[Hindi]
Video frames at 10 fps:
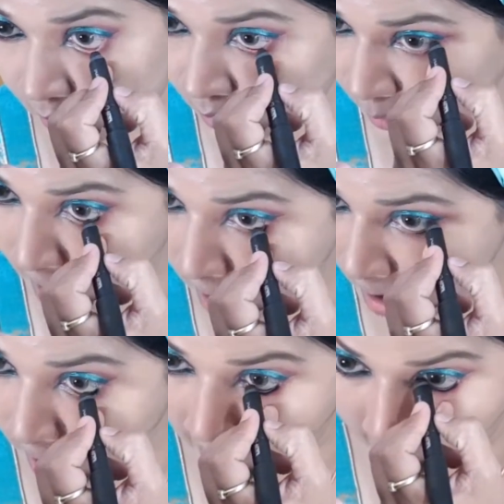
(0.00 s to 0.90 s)
ठीक है
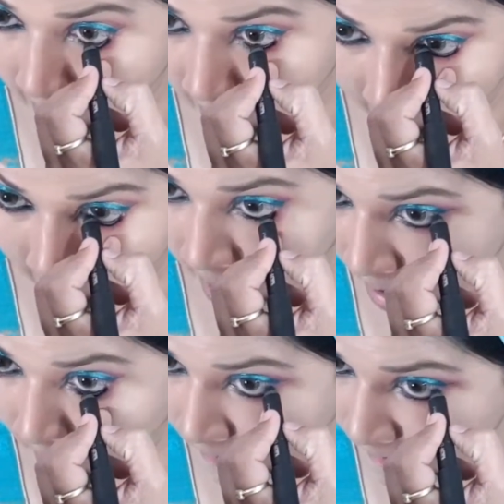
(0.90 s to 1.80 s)
अगर ये थोड़ा
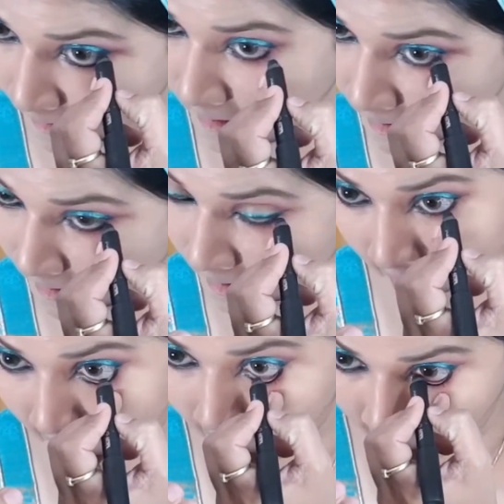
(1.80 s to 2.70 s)
सा हैवी होगी
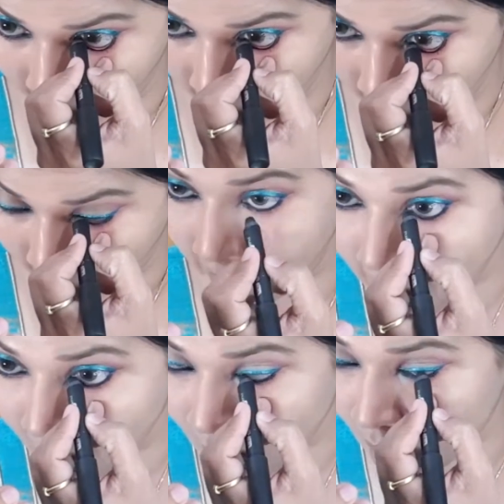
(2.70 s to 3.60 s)
आइज़ अगर
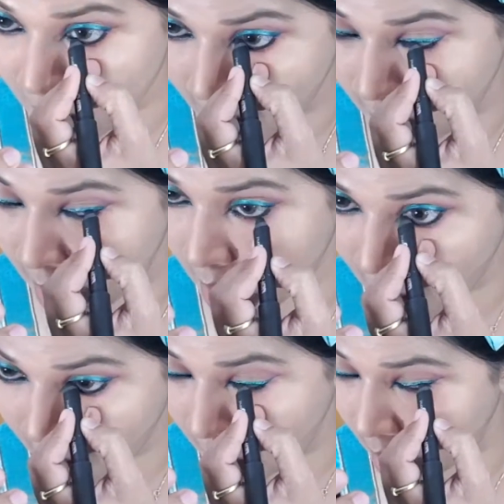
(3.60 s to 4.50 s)
आपने
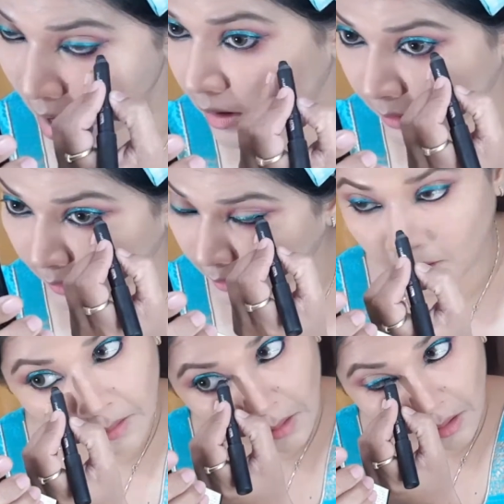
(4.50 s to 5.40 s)
राखी पर
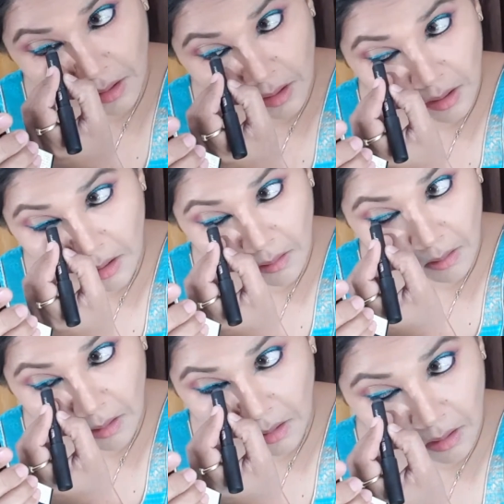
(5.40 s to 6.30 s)
इतना
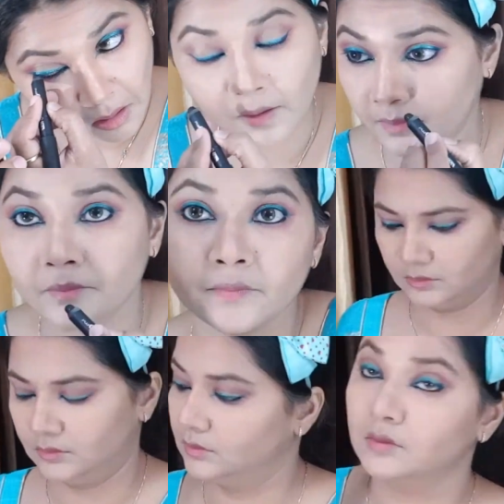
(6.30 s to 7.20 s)
डार्क या
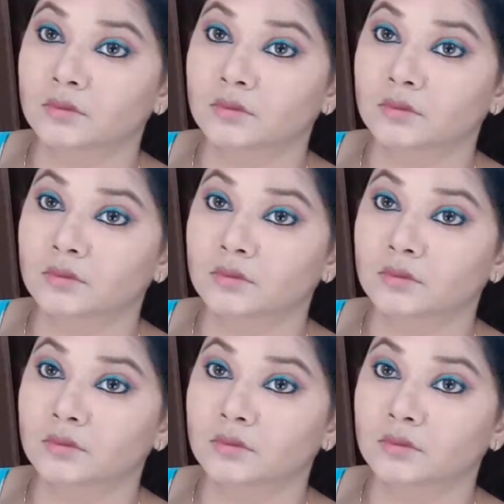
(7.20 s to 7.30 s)
इतना